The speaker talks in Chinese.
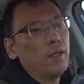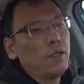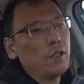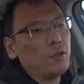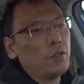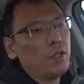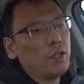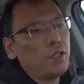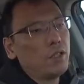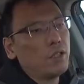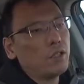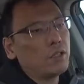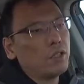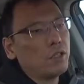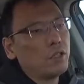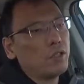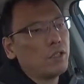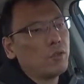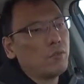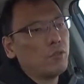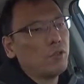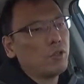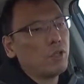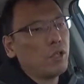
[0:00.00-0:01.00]
所以这个车
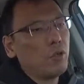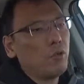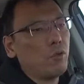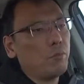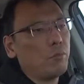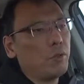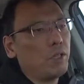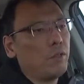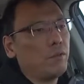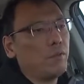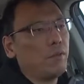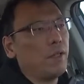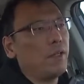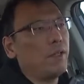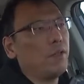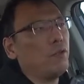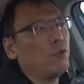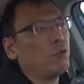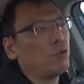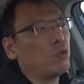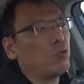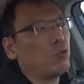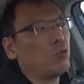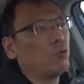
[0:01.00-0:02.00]
型目前我们认为
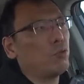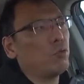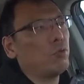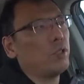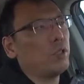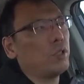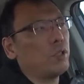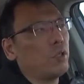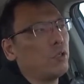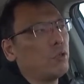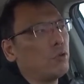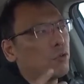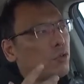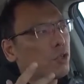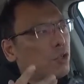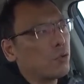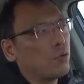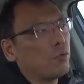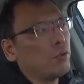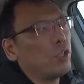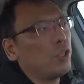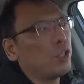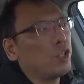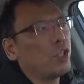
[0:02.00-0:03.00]
六十五公里到六十七
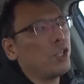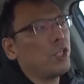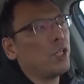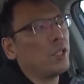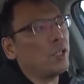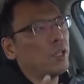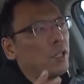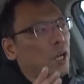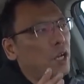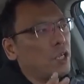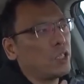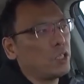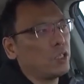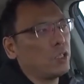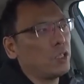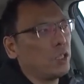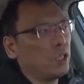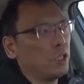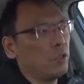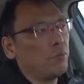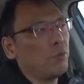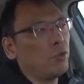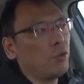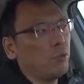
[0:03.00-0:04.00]
公里之间，它整体
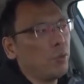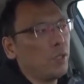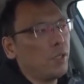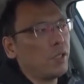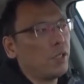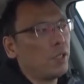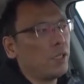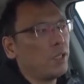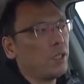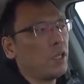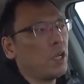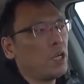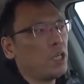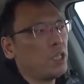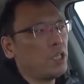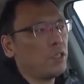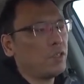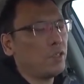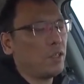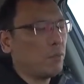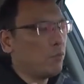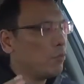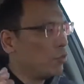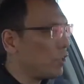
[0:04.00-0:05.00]
的麋鹿变线应该是，
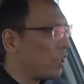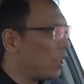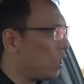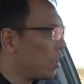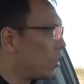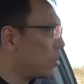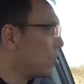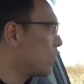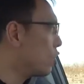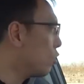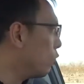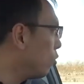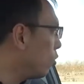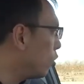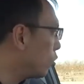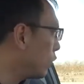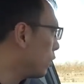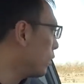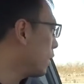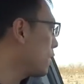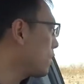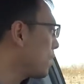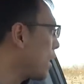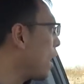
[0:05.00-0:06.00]
在目前这个气候状
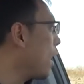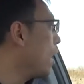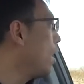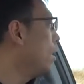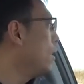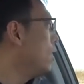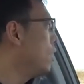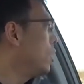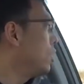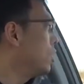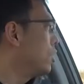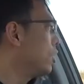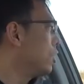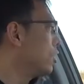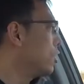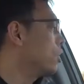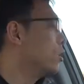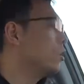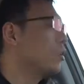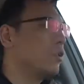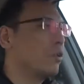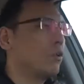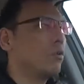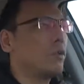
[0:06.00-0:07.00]
态下，整
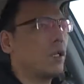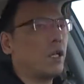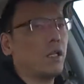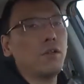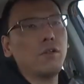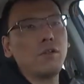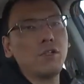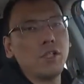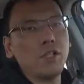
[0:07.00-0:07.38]
车能够达到极